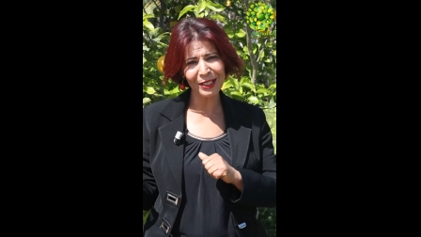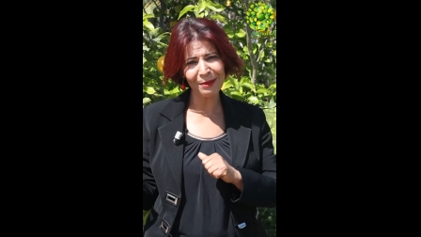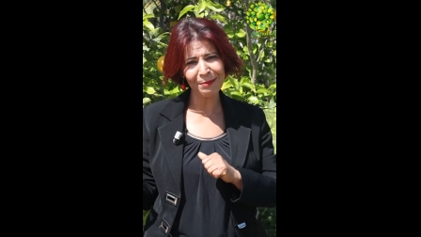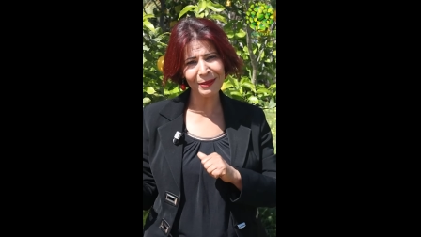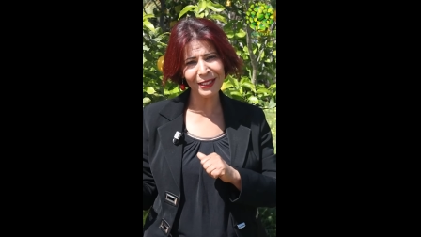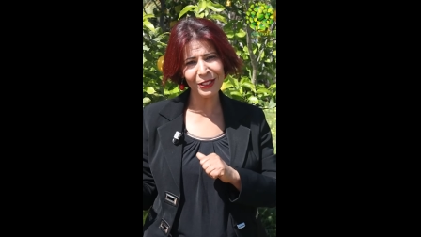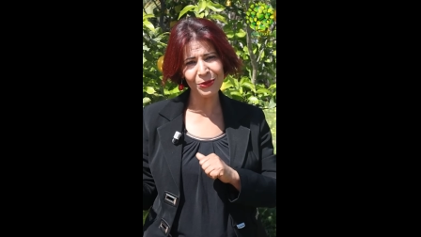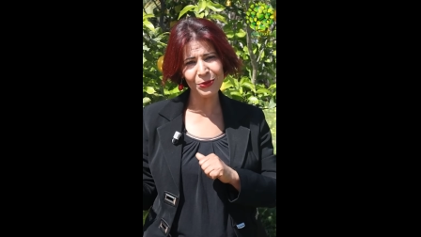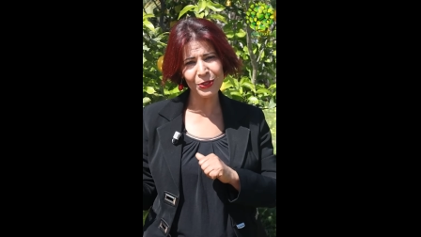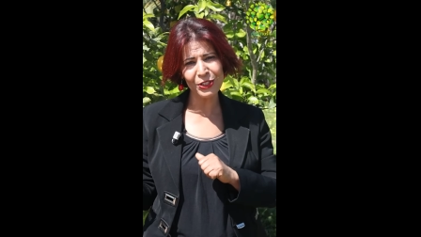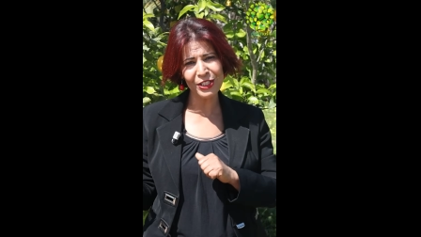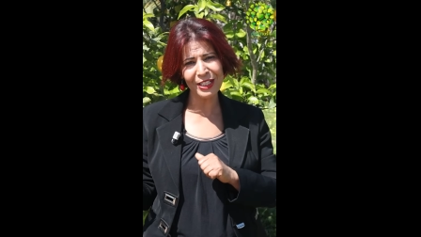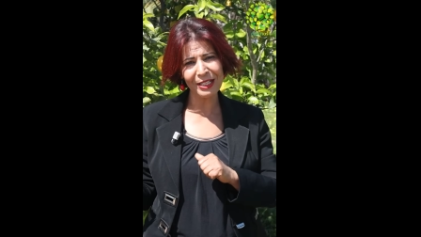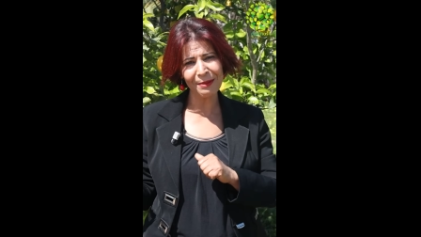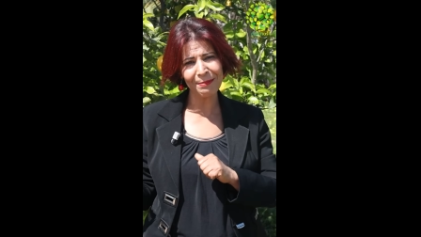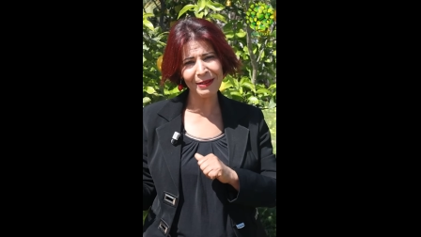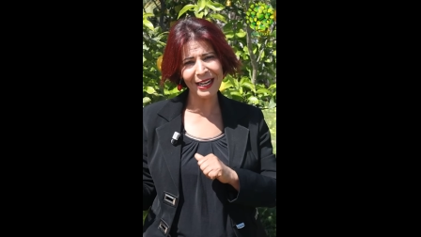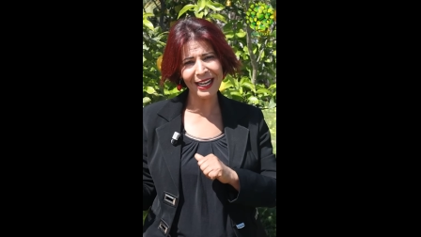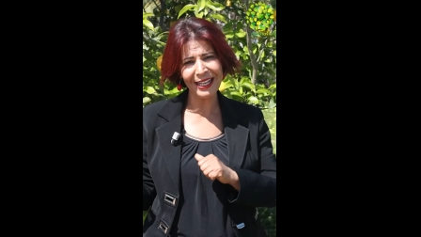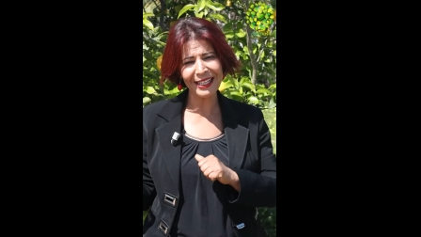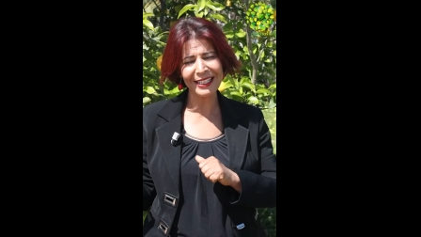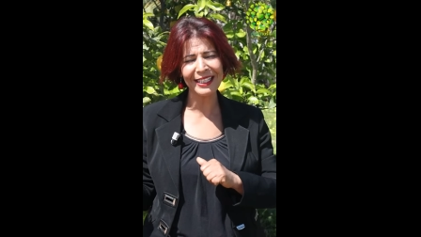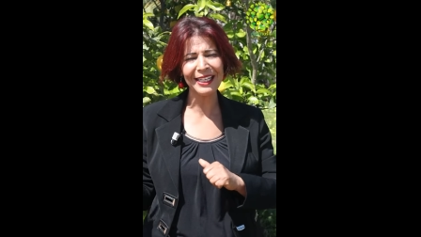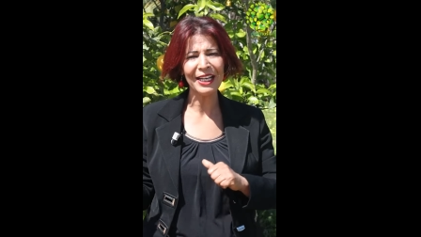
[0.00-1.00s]
البيولوجي
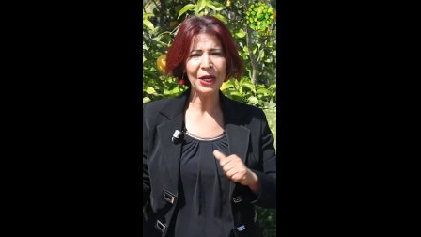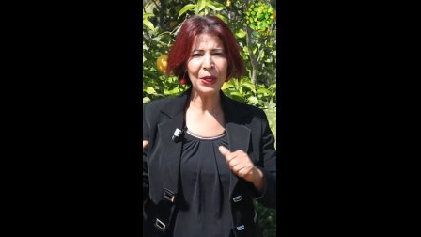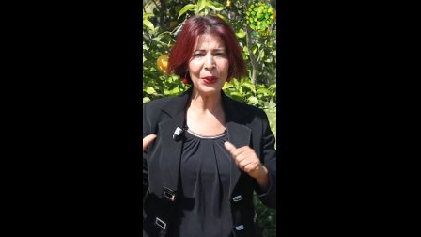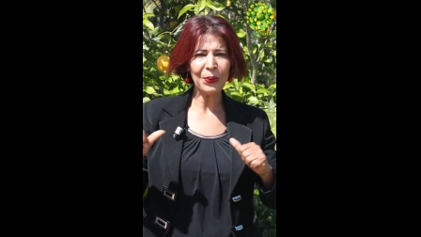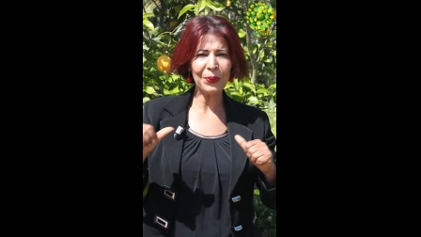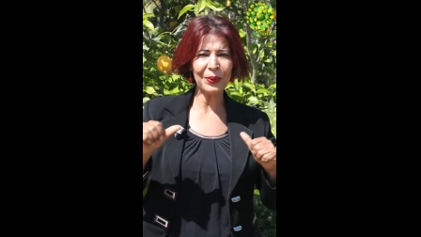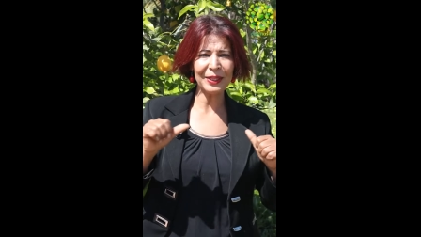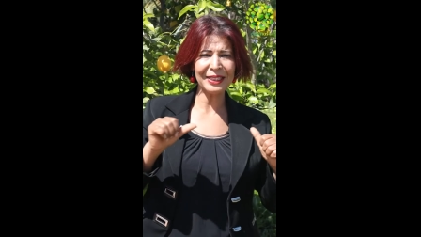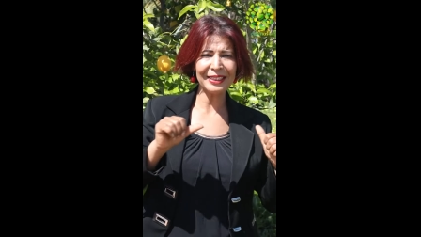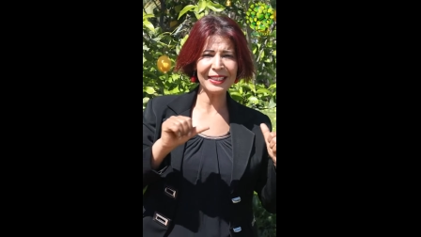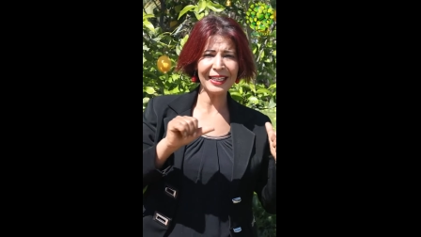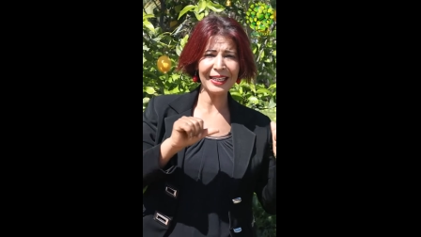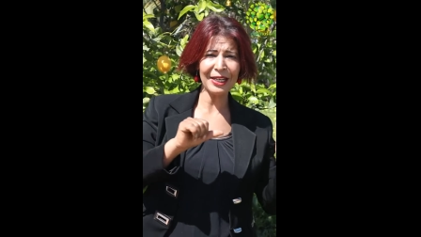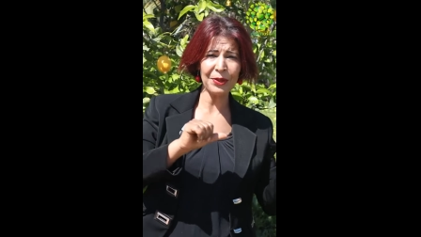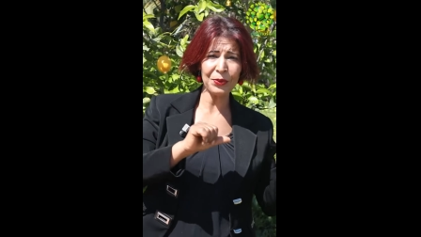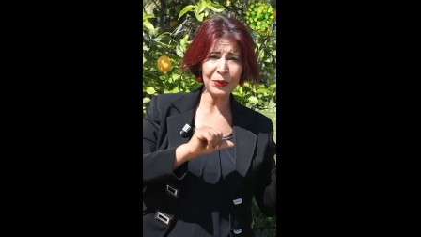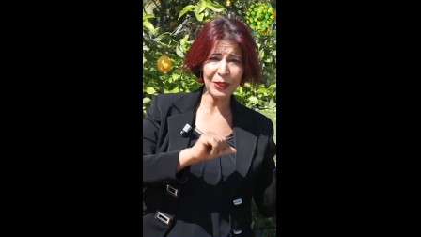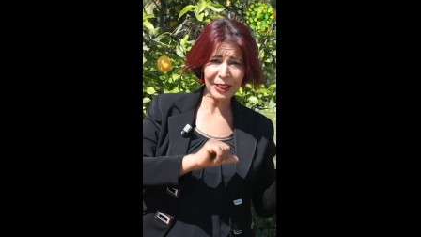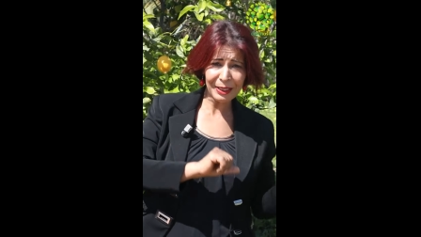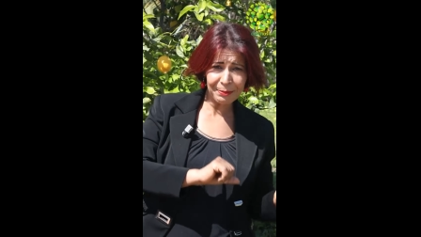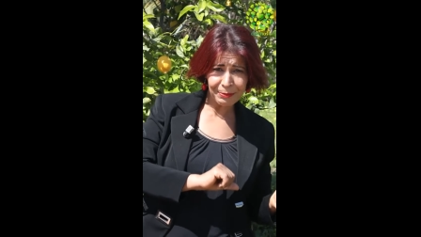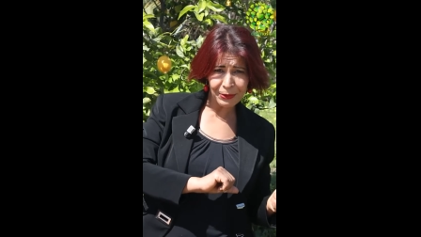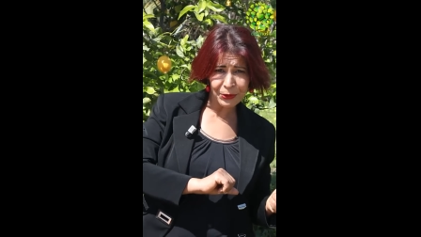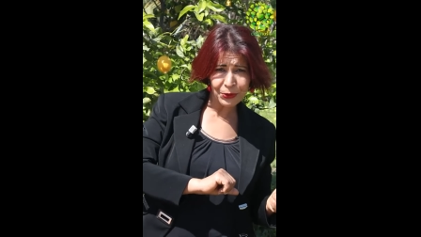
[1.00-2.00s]
البحري
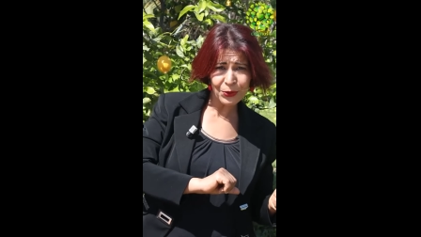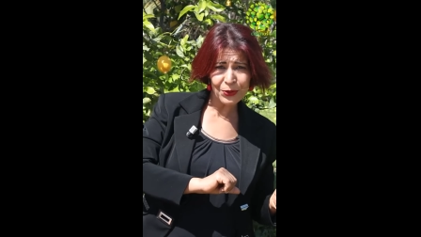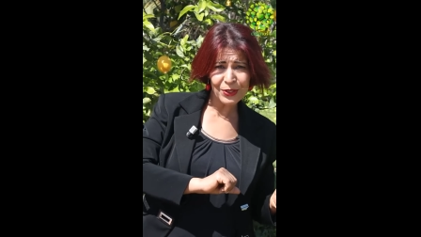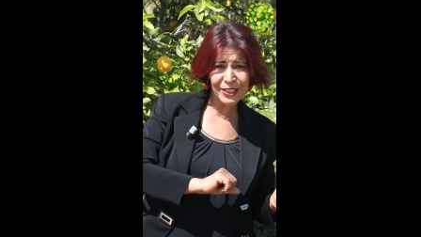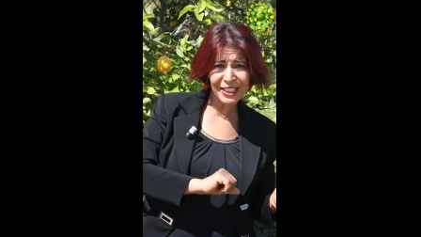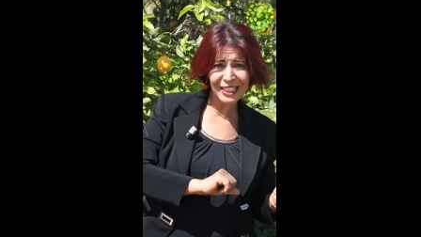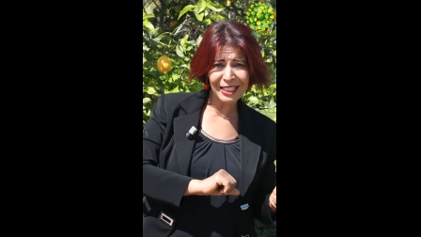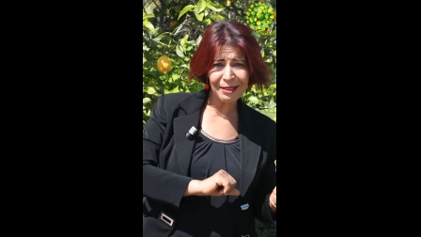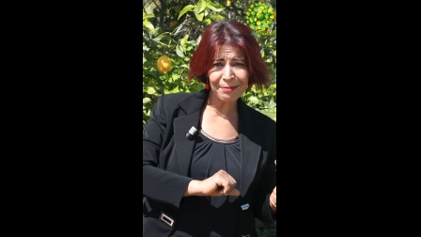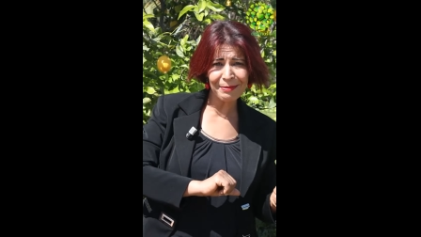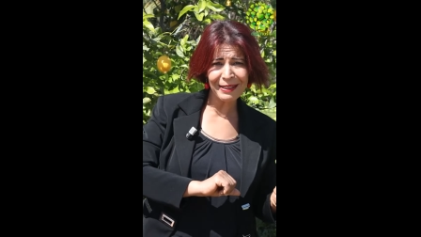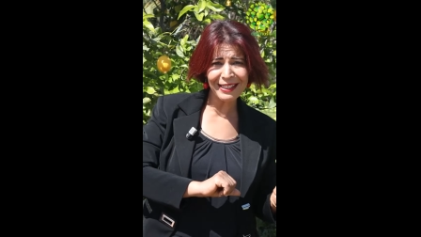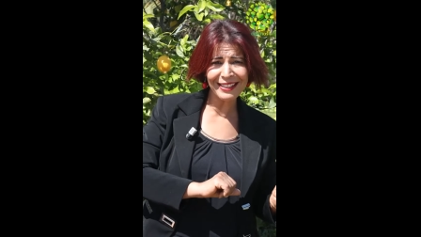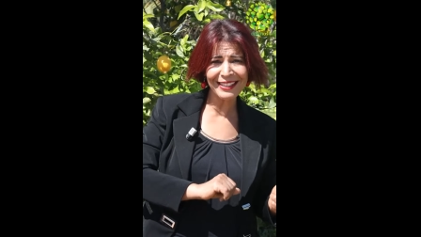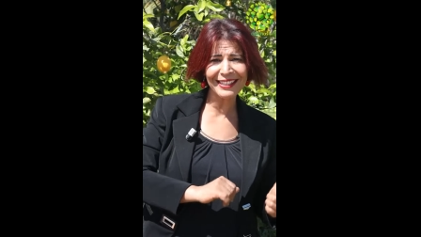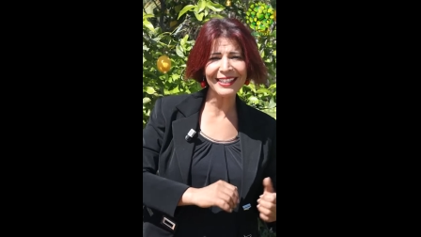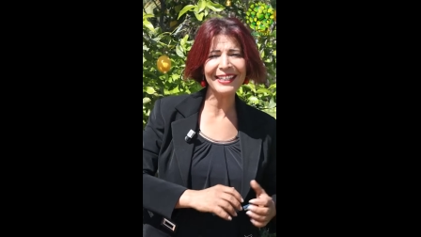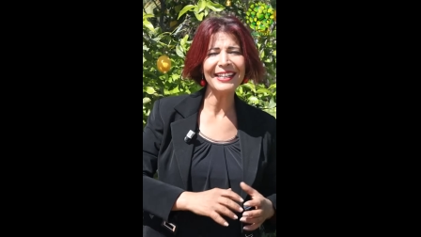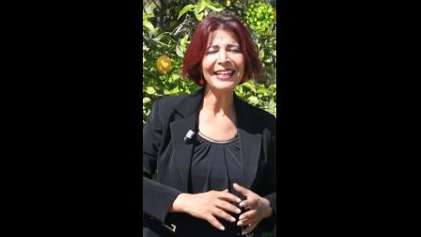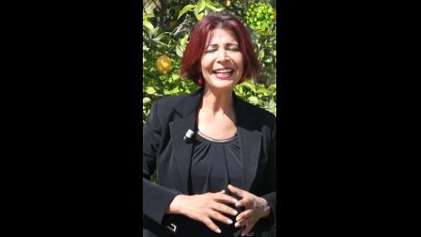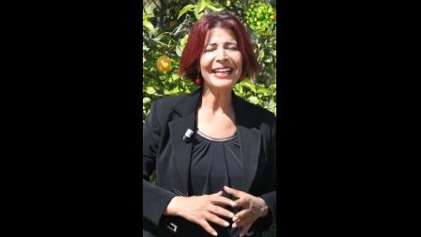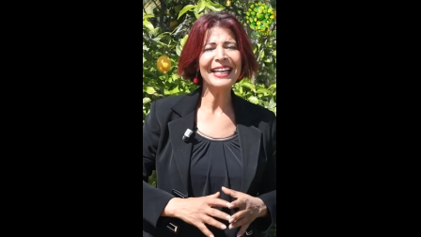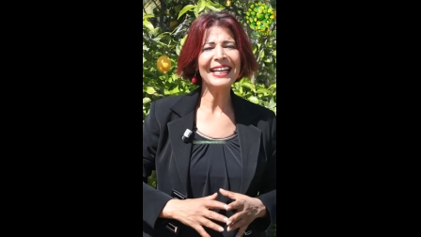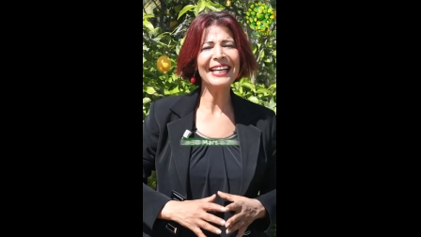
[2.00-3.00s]
والتنوع البيولوجي البري